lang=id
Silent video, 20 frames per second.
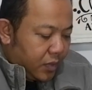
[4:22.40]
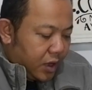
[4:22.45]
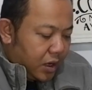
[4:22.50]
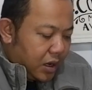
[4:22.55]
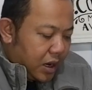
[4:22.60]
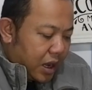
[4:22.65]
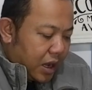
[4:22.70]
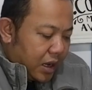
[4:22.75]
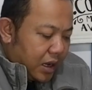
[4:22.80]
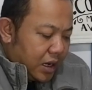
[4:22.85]

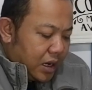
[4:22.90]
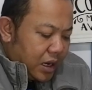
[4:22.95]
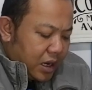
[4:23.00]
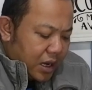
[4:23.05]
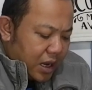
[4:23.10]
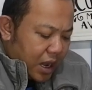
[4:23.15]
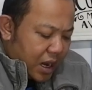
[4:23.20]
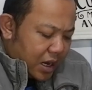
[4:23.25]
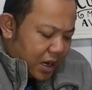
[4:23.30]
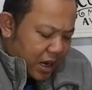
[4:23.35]
Nah, ini
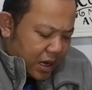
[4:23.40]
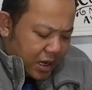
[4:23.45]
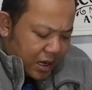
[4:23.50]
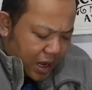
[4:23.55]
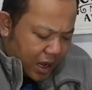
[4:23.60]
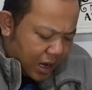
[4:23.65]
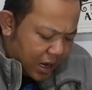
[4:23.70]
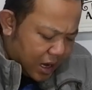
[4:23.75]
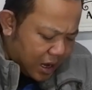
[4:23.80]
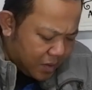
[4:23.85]
nih ada di
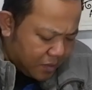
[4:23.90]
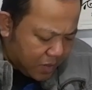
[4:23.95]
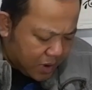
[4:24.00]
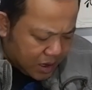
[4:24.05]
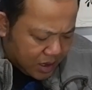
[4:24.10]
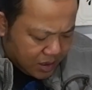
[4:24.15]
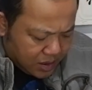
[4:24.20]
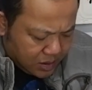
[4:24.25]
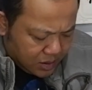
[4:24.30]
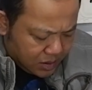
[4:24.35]

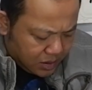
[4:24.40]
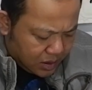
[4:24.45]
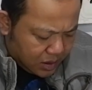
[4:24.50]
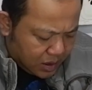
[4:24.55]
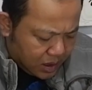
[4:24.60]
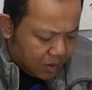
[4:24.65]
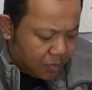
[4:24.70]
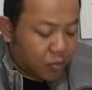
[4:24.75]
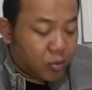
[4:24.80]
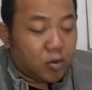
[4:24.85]
halaman
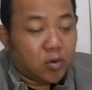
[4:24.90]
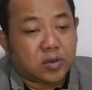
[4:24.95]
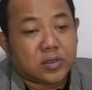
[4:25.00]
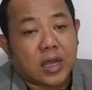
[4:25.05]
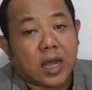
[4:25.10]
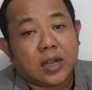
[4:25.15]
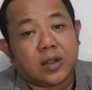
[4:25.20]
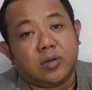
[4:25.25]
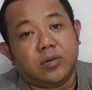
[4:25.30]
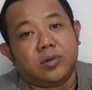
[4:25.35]

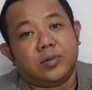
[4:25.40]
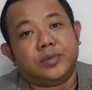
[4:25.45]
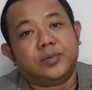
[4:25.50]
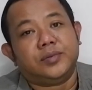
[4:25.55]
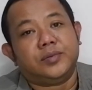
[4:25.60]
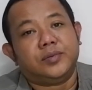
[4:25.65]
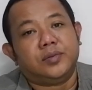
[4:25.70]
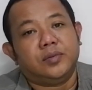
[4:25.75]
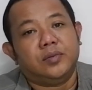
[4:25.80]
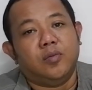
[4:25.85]
61
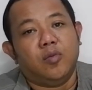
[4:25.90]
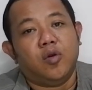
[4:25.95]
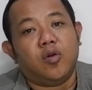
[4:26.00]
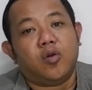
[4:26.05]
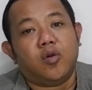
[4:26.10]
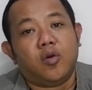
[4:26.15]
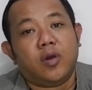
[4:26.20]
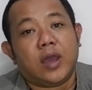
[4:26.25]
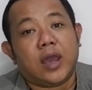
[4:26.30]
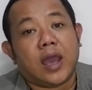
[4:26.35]

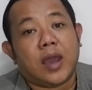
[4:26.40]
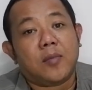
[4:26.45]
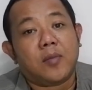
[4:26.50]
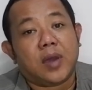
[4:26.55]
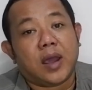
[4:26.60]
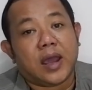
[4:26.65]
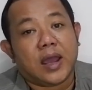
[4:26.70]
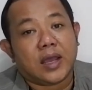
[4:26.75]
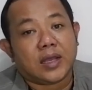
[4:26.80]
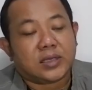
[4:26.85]
buku
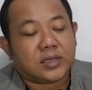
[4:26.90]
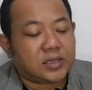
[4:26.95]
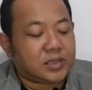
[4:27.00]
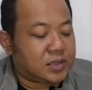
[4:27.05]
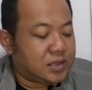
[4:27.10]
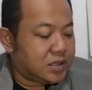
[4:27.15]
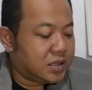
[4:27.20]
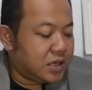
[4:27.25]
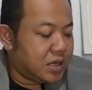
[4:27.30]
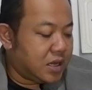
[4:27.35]
IMGS
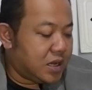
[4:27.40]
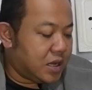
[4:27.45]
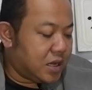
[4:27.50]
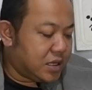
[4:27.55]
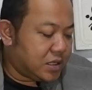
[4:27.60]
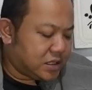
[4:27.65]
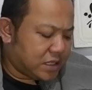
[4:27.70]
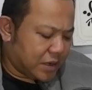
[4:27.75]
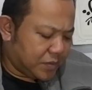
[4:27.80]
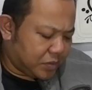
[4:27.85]

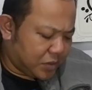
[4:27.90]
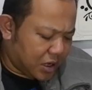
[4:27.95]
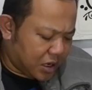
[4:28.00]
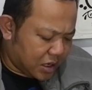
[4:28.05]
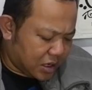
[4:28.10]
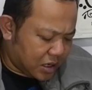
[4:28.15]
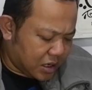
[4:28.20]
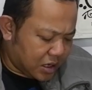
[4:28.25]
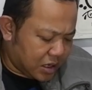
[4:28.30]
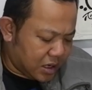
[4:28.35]

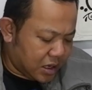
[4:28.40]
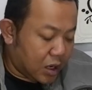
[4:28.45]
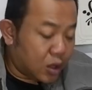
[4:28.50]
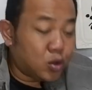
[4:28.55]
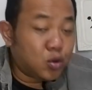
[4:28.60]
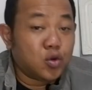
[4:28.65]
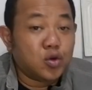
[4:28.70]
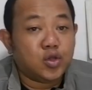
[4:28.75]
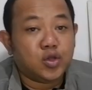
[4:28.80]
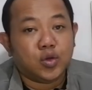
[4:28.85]
chapter
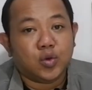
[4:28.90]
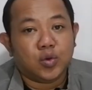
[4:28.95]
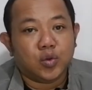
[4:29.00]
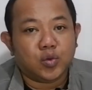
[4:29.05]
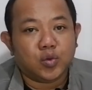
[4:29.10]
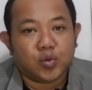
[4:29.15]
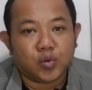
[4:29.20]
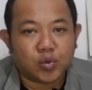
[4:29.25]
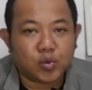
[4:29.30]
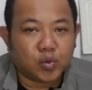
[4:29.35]
ke-7
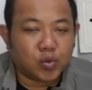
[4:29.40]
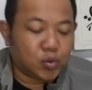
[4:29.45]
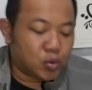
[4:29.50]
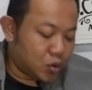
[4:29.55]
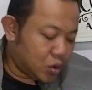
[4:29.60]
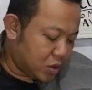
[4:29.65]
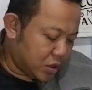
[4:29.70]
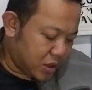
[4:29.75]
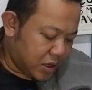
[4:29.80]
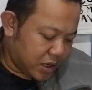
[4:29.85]

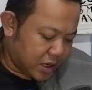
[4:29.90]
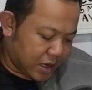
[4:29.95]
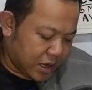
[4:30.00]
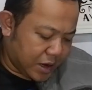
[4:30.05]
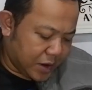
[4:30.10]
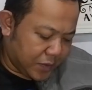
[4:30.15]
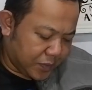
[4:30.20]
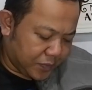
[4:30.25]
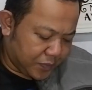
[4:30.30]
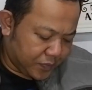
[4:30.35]

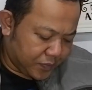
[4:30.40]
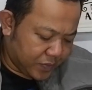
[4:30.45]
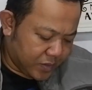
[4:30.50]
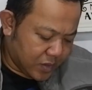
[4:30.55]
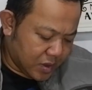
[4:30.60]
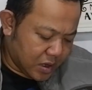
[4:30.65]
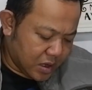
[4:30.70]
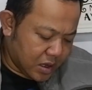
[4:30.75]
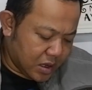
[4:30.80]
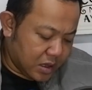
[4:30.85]
ya.
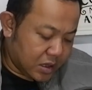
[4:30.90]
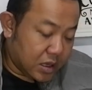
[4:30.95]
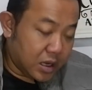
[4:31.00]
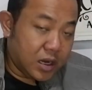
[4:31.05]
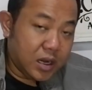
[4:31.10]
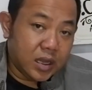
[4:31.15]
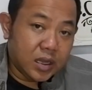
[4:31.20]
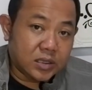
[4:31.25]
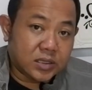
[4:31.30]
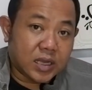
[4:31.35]

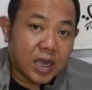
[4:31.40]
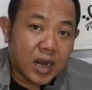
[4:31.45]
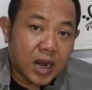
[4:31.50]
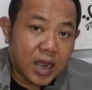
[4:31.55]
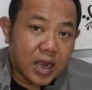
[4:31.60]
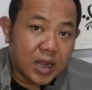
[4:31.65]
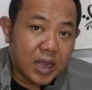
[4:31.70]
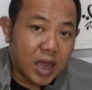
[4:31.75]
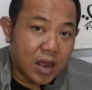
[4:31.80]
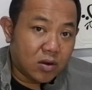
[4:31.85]
Jadi sekali
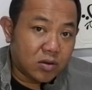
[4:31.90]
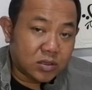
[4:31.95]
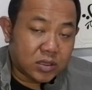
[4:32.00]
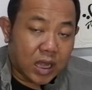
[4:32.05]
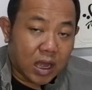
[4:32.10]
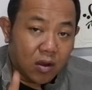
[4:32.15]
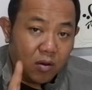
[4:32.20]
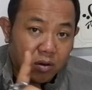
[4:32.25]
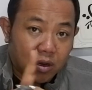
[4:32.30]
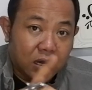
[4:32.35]
lagi harus
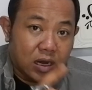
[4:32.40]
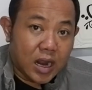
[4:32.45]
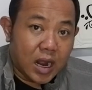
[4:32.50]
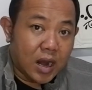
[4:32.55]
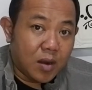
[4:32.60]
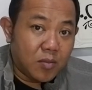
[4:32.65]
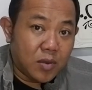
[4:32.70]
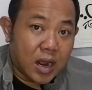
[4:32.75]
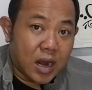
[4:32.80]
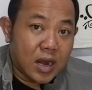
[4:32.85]
tahu di
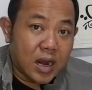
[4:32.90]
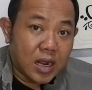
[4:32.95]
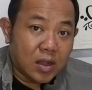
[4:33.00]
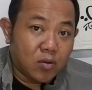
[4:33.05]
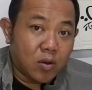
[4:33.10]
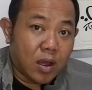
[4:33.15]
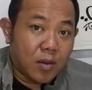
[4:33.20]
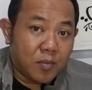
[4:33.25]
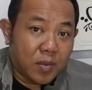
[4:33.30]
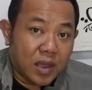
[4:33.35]
dalam dada
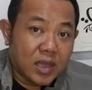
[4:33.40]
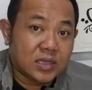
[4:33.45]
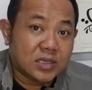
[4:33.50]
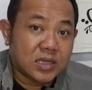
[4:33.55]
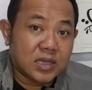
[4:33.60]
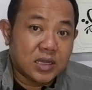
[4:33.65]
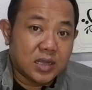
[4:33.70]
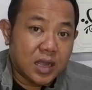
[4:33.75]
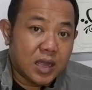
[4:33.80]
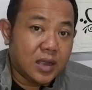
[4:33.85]
tuh apa
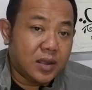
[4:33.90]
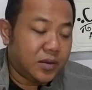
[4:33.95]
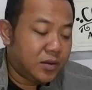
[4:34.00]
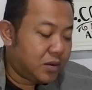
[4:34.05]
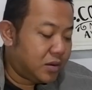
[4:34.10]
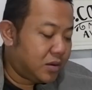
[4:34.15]
isinya.